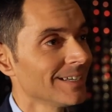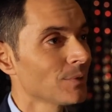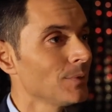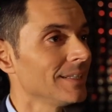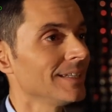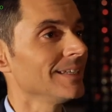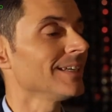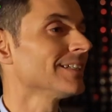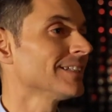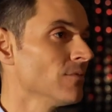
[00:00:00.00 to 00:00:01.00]

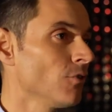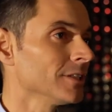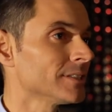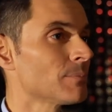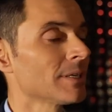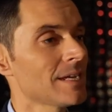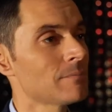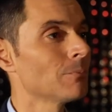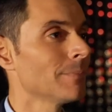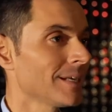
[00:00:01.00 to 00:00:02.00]
Quindi talvolta
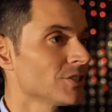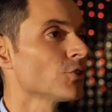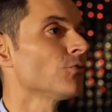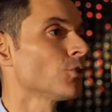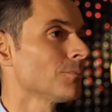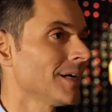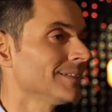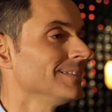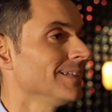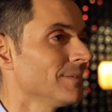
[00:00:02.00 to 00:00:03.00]
prendiamo manager
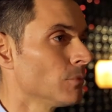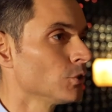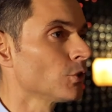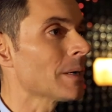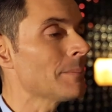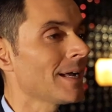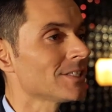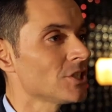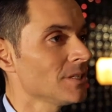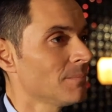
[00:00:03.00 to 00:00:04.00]
formati e molto
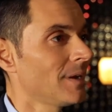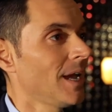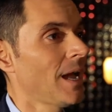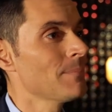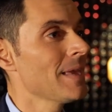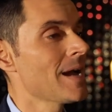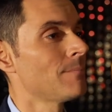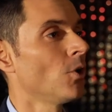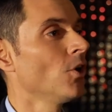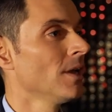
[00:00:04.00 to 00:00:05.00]
capaci, ma
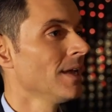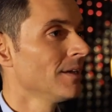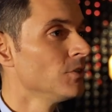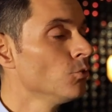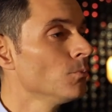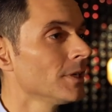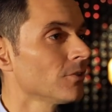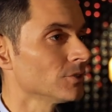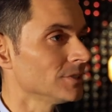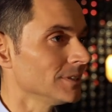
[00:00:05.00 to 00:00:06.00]
abbiamo
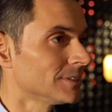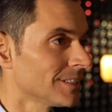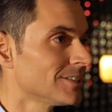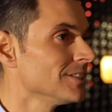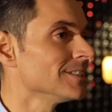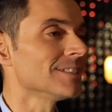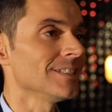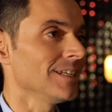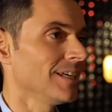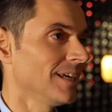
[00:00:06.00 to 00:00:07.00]
numerosi
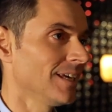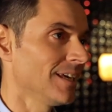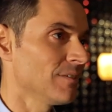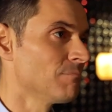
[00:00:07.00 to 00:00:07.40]
stagisti e